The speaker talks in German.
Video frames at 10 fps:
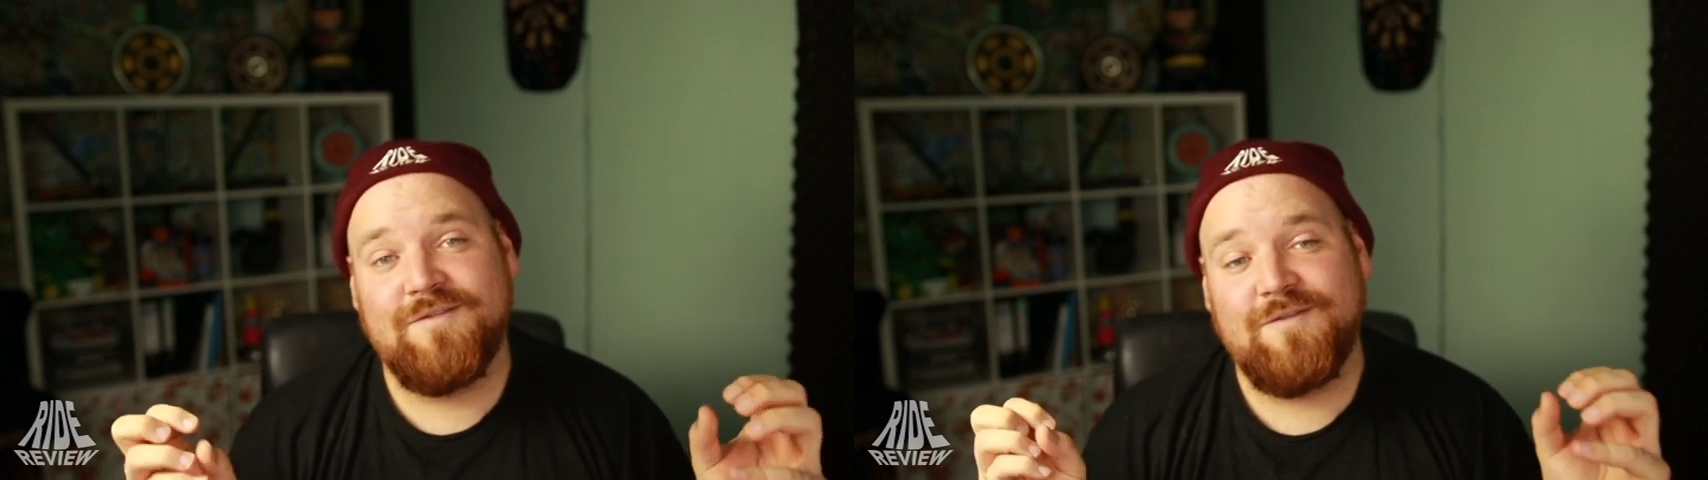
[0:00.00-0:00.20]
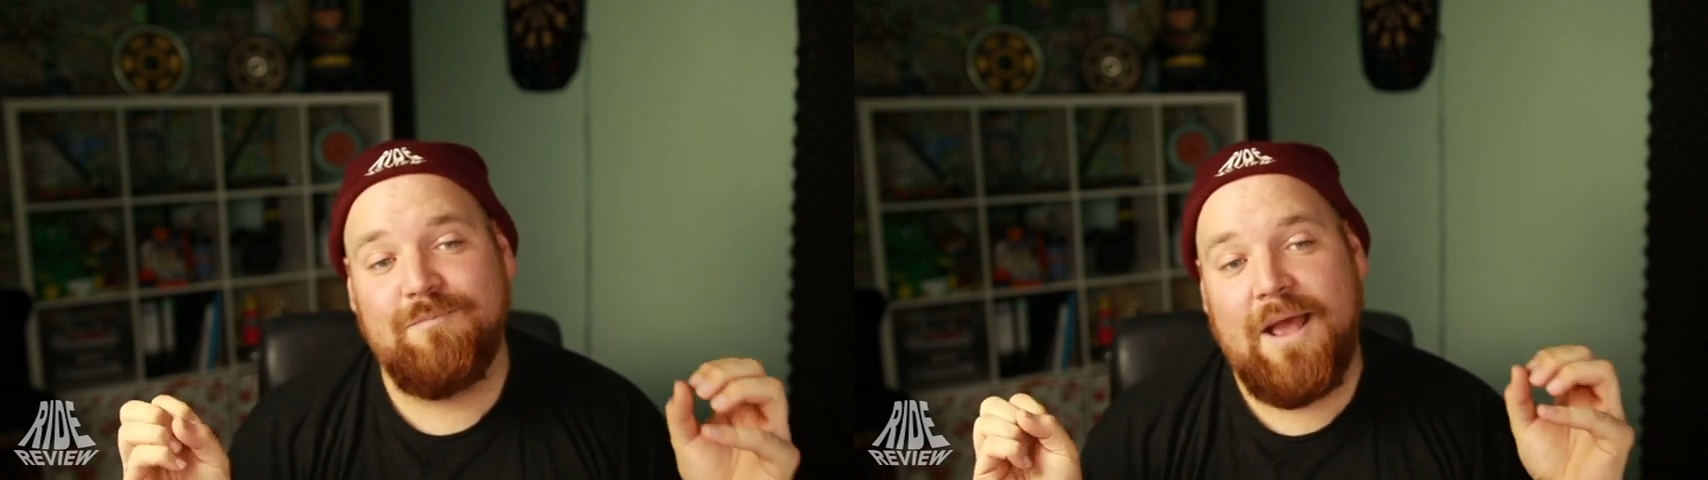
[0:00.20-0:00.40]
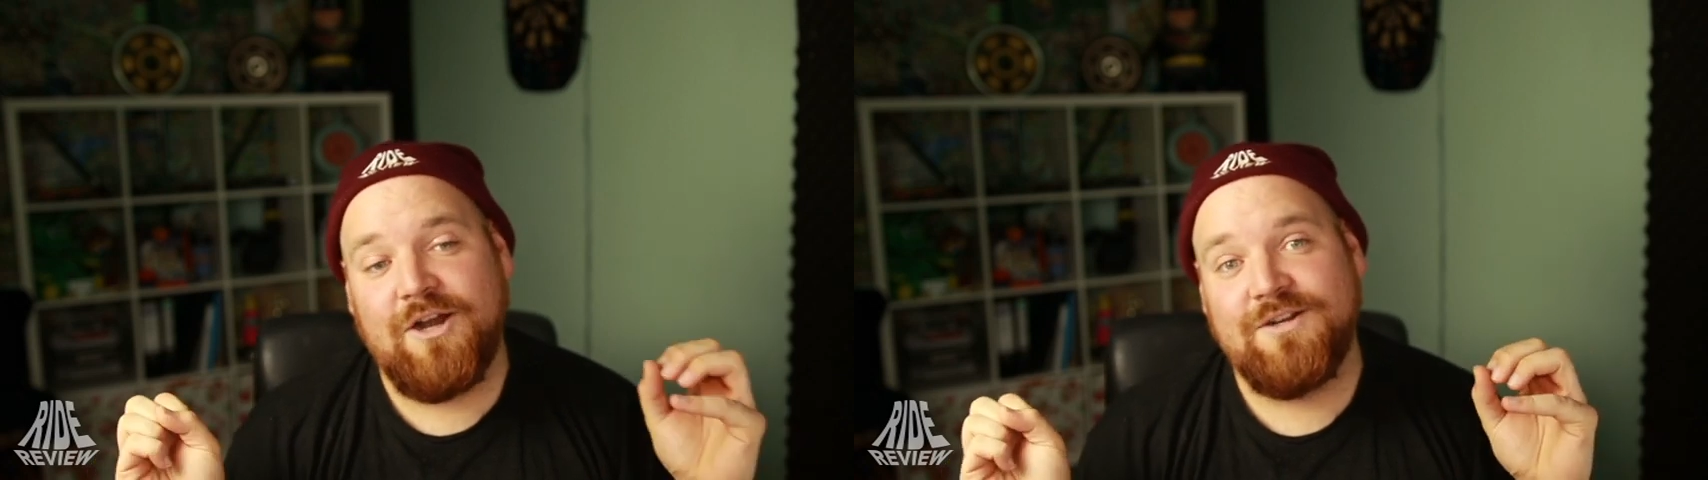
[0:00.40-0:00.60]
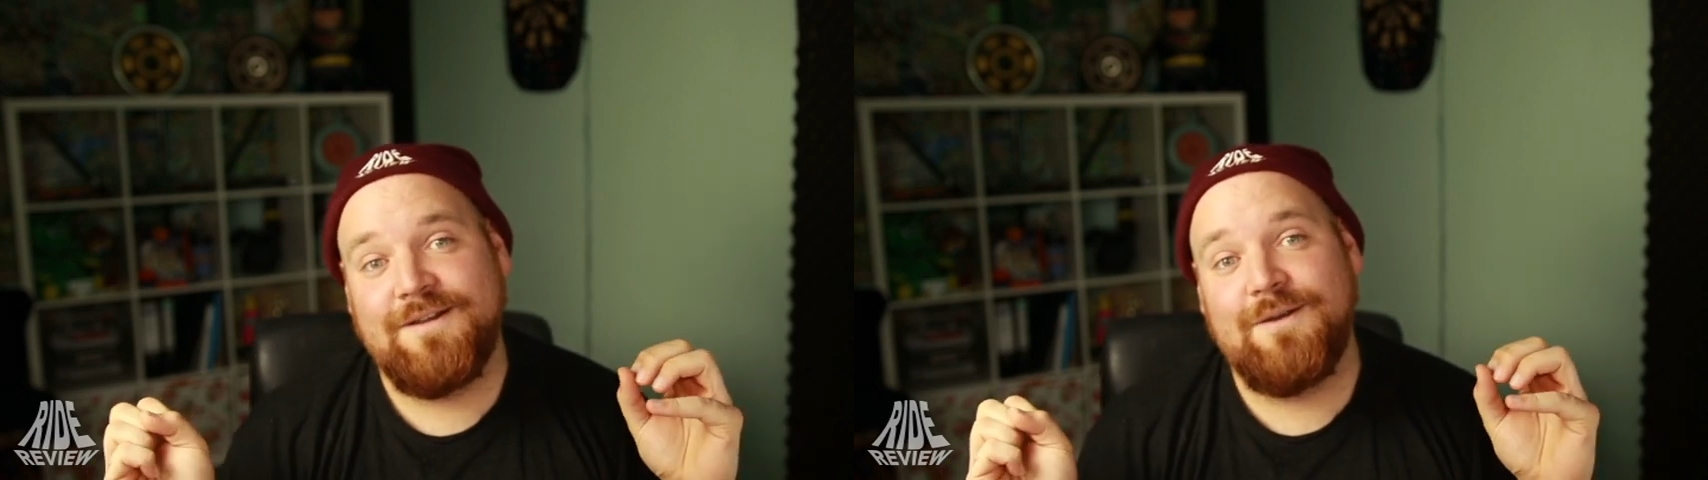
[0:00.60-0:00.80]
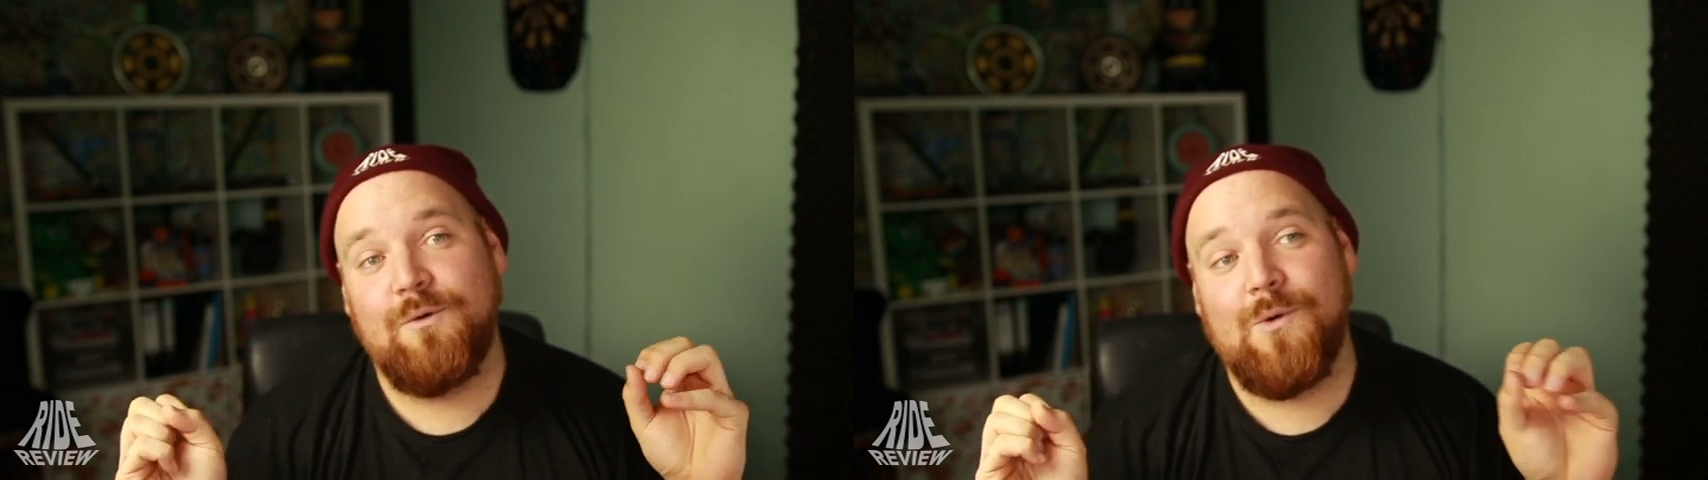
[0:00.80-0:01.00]

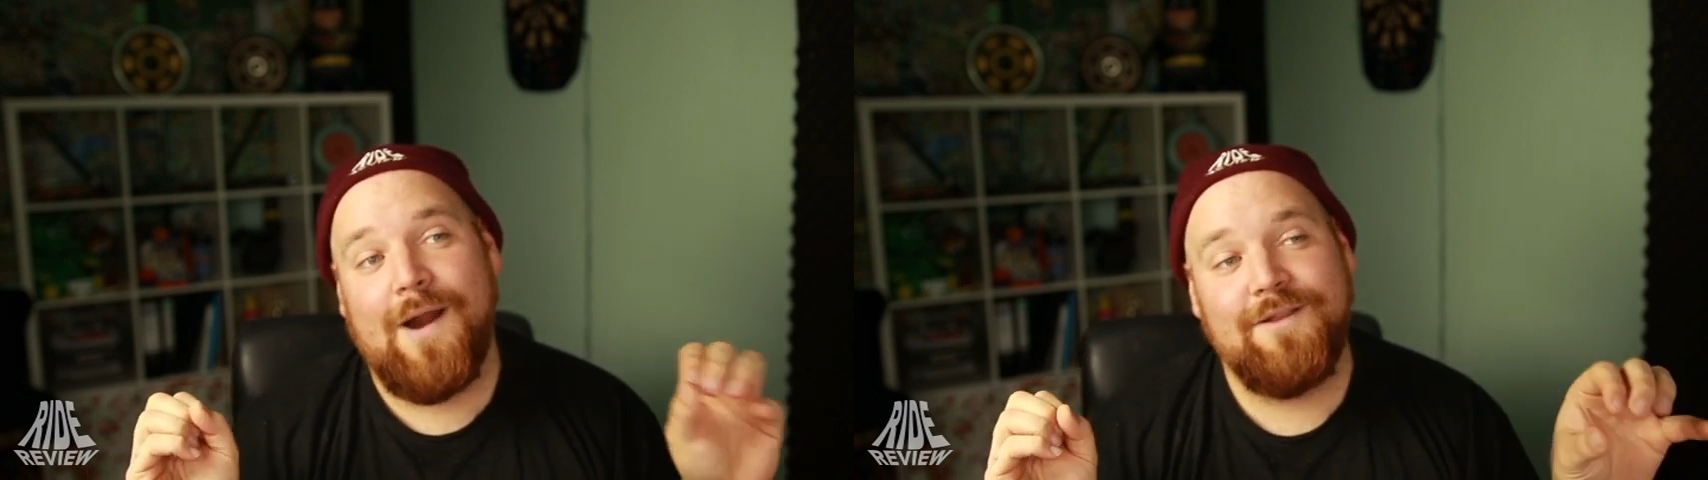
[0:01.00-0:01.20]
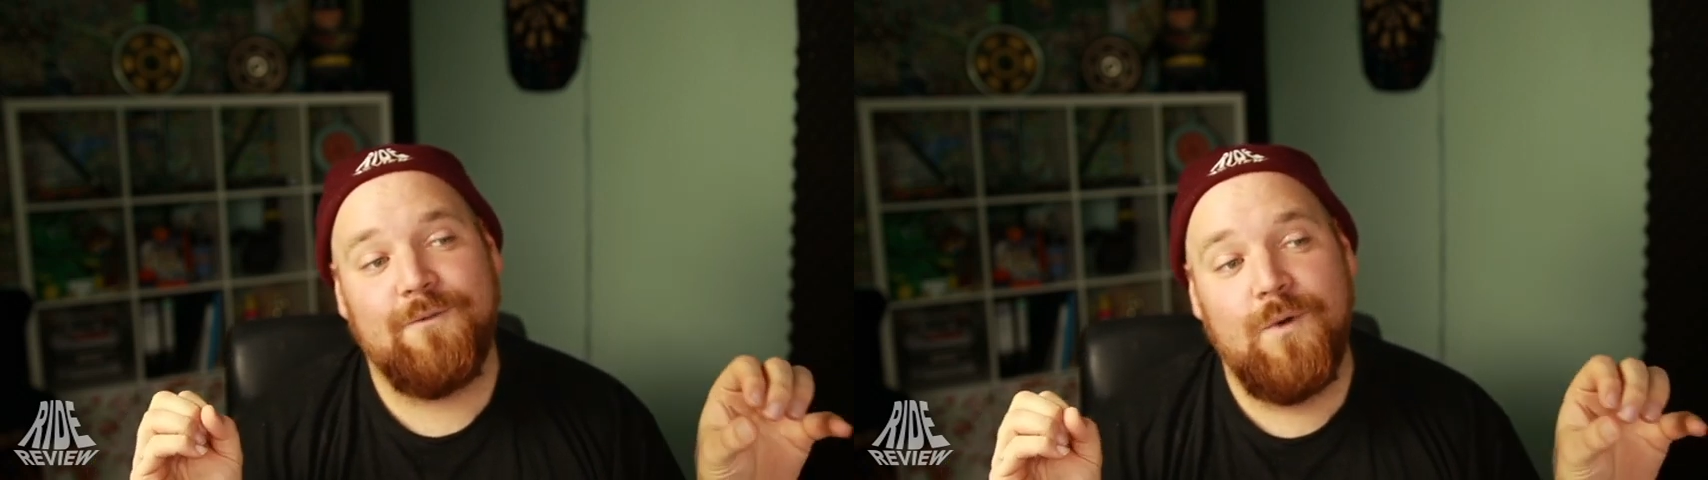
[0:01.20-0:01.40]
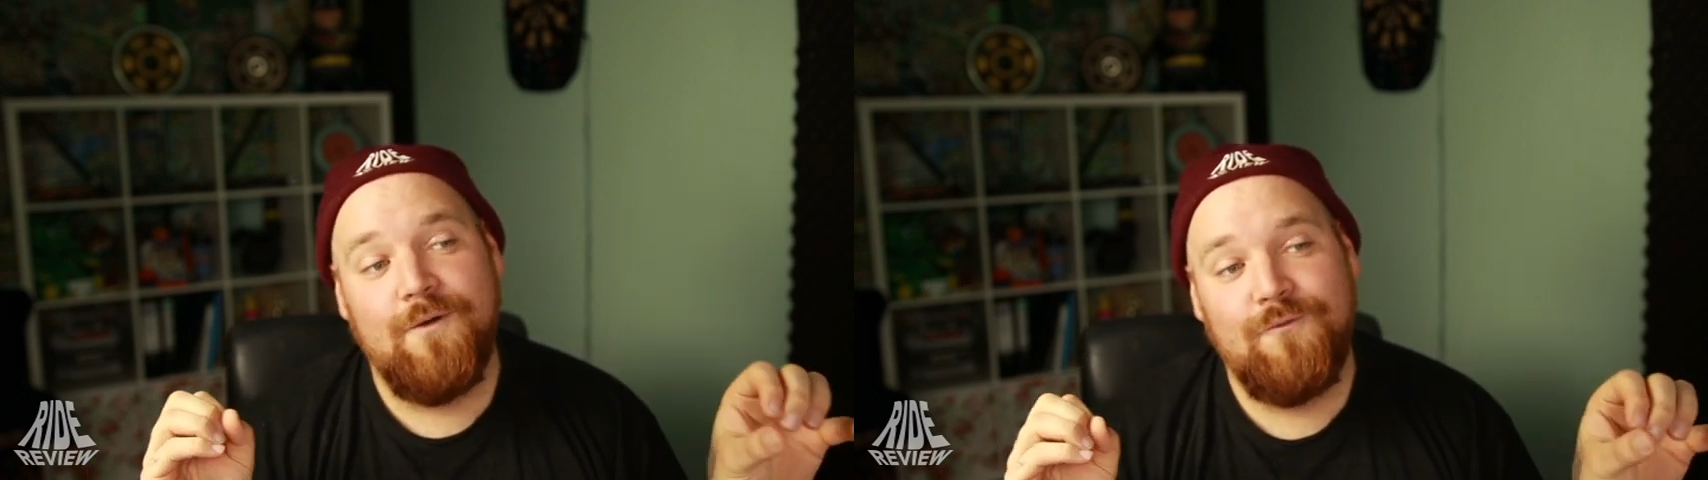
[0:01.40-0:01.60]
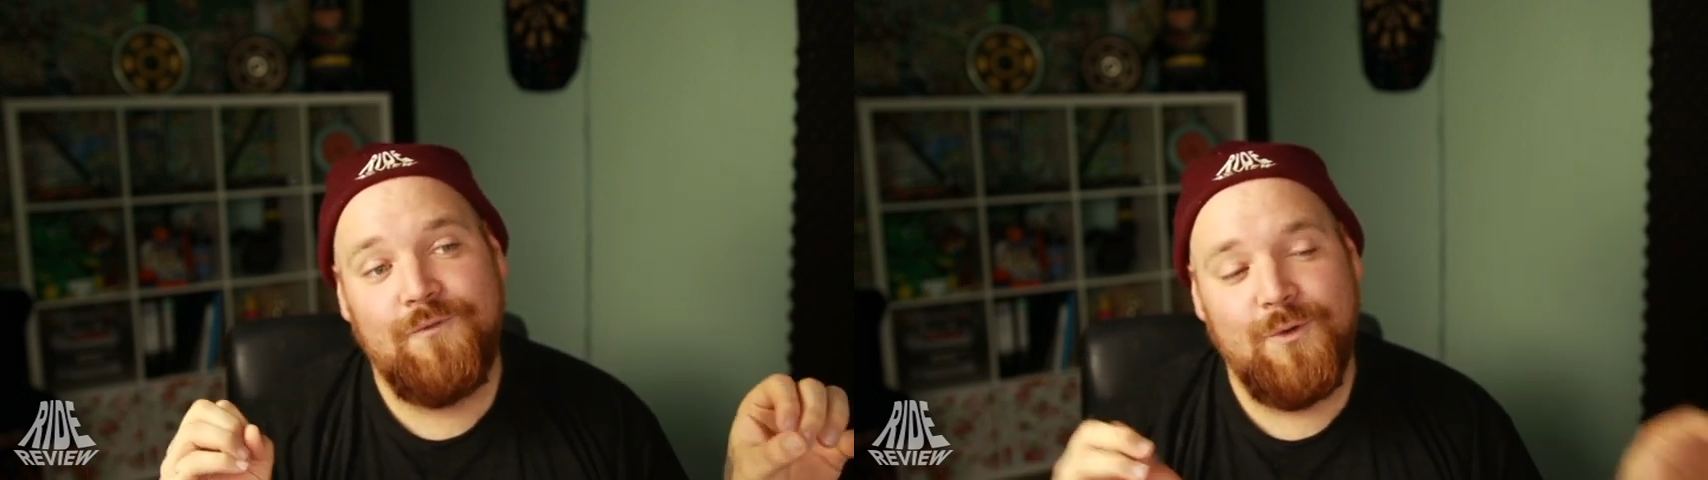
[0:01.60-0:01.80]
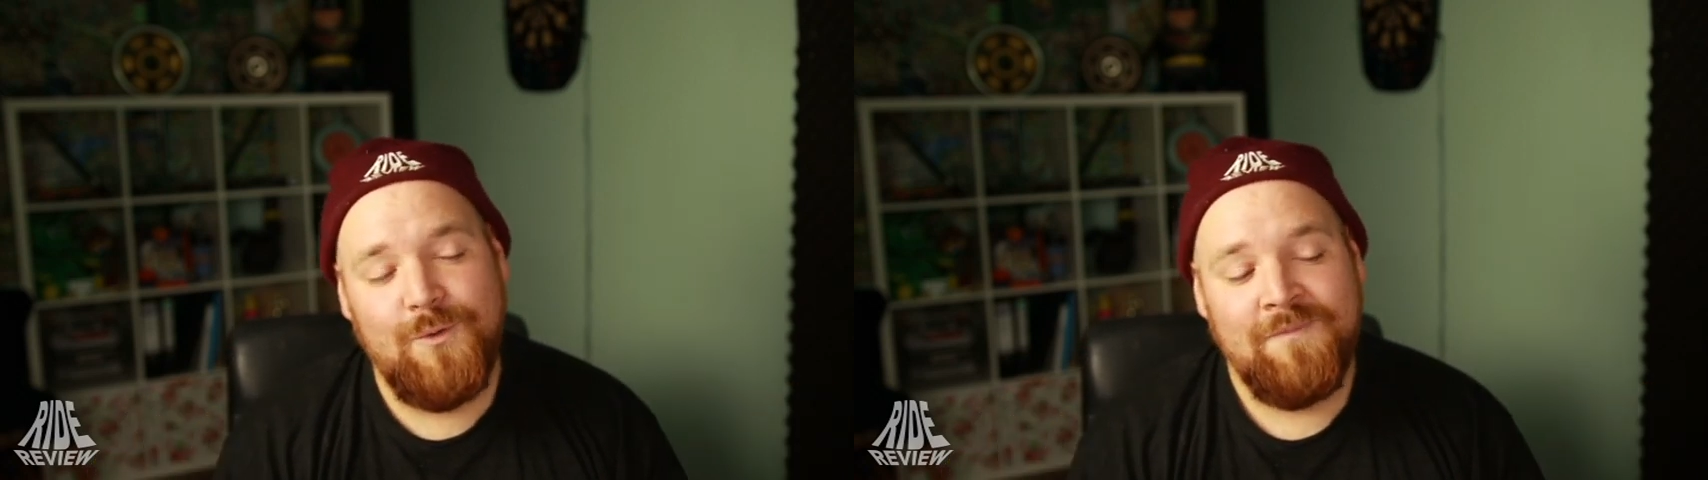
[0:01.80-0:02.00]
Special Red
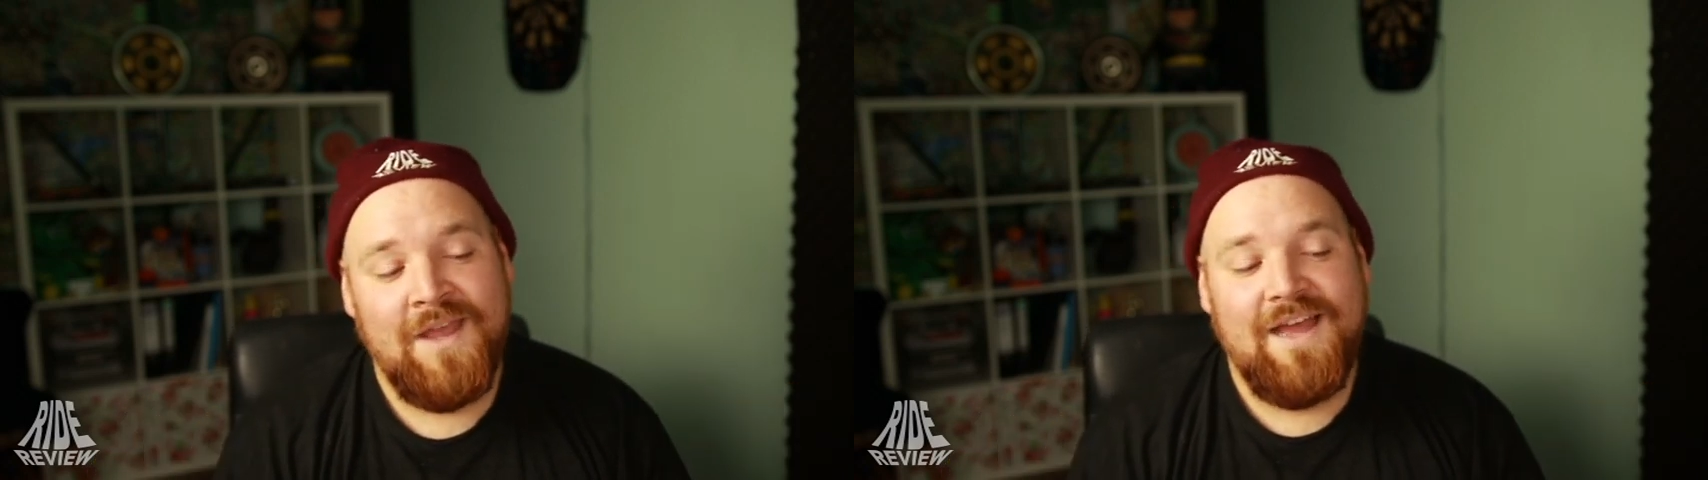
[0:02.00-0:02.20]
Review.